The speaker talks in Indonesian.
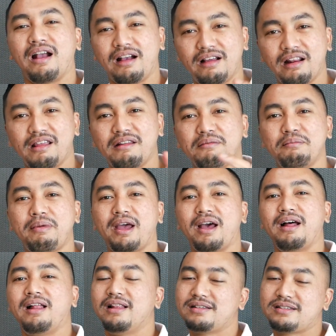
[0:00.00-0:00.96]

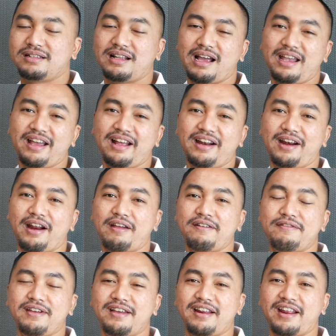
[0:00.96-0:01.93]
Greenbelt Senayan
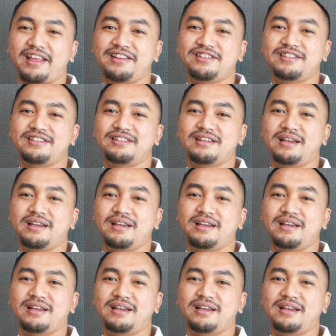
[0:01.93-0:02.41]
Driving Range.